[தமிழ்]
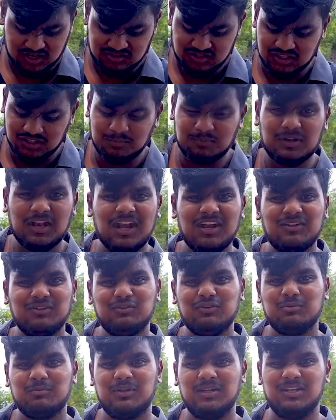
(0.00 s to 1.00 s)
ஆக்சுவலாக இந்த பிரியாணி
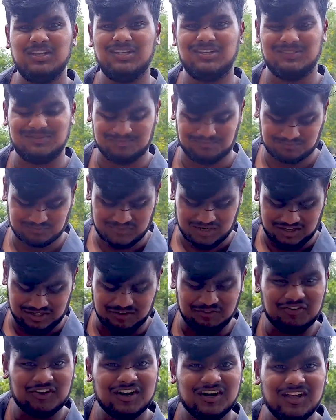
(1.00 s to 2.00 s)
வந்து ஒரு மாதிரி
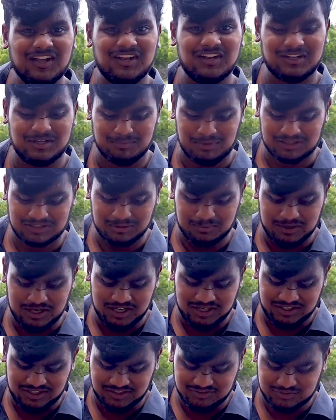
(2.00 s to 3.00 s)
டிஃப்ரெண்ட்டாக இருக்குது மற்ற
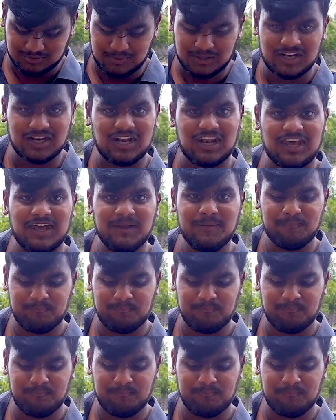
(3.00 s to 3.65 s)
பிரியாணி டேஸ்ட் மாதிரி இல்லை